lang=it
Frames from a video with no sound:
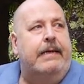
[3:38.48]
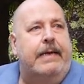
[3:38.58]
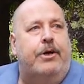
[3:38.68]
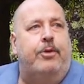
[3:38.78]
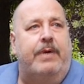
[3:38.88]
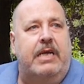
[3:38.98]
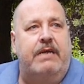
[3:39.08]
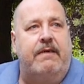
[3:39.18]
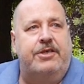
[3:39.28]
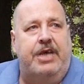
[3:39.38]
che come
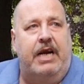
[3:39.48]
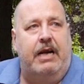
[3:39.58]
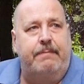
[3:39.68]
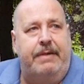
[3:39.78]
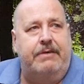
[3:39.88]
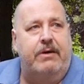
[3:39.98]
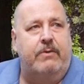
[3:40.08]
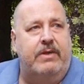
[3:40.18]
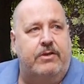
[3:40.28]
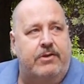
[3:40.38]
arriva c'ha l'albergo a
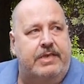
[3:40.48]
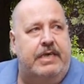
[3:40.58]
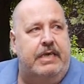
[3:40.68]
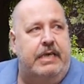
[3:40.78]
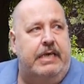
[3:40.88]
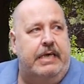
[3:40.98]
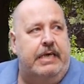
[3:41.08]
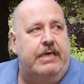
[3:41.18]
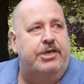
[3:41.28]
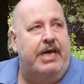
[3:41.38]
4
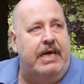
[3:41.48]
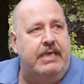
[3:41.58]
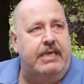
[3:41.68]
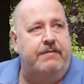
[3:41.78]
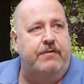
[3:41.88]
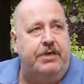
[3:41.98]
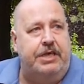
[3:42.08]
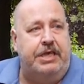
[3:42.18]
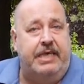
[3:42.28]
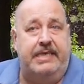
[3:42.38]
stelle, c'ha i
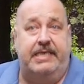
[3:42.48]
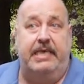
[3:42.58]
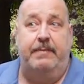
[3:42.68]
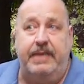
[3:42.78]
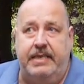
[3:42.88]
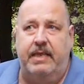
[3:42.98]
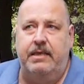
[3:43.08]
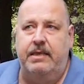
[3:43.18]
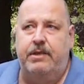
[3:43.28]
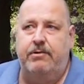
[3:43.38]
telefonini, che si lamenta
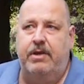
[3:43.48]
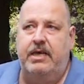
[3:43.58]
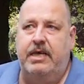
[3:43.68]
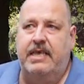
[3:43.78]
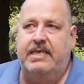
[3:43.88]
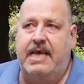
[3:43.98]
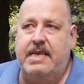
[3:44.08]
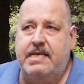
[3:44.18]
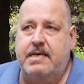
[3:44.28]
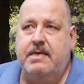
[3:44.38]
addirittura delle
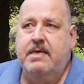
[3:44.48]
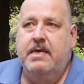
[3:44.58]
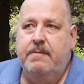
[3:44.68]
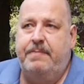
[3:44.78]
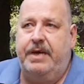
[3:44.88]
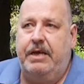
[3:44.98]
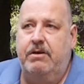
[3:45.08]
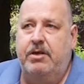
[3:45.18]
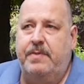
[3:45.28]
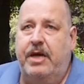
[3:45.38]
lasagne perché non
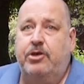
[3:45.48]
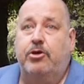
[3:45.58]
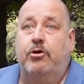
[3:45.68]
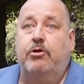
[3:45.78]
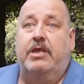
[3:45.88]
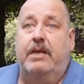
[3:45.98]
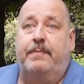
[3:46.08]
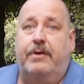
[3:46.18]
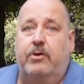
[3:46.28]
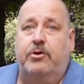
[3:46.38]
gli piacciono o del
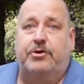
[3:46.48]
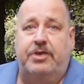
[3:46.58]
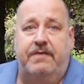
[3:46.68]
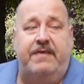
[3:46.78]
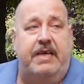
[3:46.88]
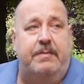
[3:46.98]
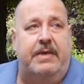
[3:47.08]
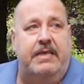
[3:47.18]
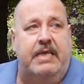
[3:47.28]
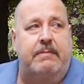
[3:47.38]
percorso da fare per
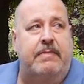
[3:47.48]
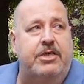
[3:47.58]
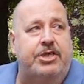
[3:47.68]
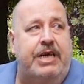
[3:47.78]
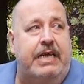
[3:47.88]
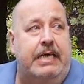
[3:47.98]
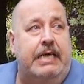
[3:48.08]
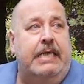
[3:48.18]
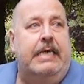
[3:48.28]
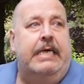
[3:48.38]
andare a
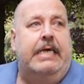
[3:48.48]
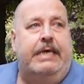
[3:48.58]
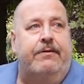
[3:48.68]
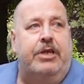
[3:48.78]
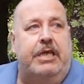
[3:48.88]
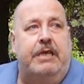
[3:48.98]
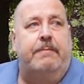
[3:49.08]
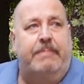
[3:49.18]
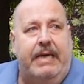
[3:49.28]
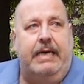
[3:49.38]
mangiare, io vorrei dire,
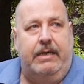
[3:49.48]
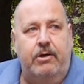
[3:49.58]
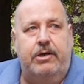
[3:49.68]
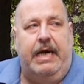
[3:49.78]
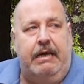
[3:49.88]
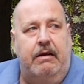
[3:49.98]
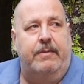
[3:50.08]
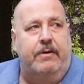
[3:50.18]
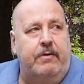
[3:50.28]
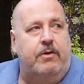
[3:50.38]
beh, ok,
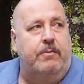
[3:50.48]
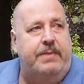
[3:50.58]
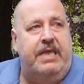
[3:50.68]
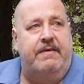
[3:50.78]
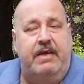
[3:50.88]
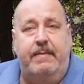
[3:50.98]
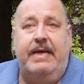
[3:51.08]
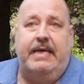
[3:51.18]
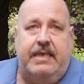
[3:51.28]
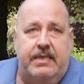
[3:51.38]
allora compratevi una
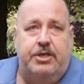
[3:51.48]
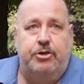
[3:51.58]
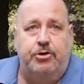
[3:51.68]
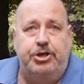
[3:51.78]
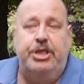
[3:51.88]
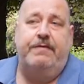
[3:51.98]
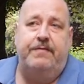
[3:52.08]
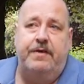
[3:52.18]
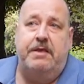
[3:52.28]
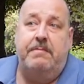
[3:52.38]
macchina se ci riuscite,
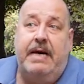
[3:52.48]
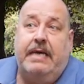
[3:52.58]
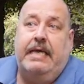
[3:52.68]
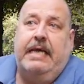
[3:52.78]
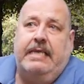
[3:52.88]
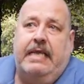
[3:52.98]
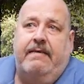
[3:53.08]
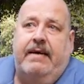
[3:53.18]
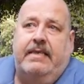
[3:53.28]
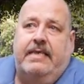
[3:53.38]
vivete in macchina e andate
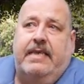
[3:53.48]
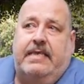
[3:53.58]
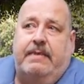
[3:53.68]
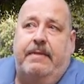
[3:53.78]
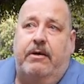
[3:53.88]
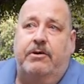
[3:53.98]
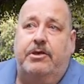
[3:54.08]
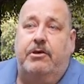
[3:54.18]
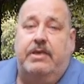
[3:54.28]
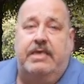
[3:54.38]
avanti senza manco i
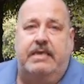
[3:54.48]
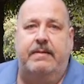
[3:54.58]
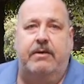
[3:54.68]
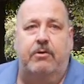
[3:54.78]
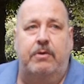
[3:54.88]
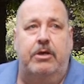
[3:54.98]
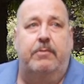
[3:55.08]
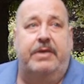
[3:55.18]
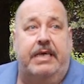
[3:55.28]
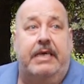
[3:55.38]
soldi, senza manco quello,
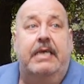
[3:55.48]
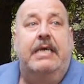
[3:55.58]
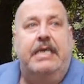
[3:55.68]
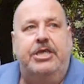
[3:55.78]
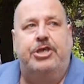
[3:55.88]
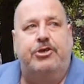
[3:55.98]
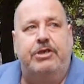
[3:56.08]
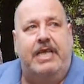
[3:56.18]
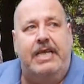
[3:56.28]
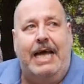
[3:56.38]
perché ci sono
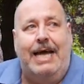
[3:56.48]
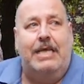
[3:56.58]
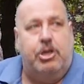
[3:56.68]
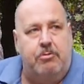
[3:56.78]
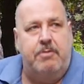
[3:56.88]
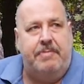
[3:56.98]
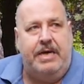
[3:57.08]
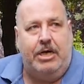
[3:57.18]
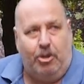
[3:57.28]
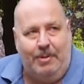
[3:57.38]
italiani come
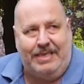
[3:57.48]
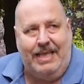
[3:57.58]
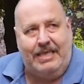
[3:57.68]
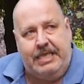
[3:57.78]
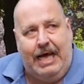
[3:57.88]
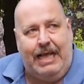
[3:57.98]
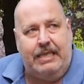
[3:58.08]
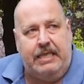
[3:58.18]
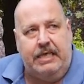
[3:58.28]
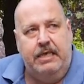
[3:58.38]
me come tanti
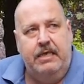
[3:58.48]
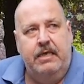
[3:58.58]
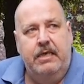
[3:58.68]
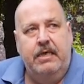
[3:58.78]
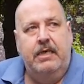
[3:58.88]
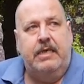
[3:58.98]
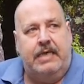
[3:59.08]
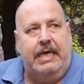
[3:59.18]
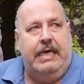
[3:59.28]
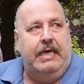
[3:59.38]
altri
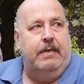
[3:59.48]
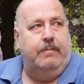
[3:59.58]
che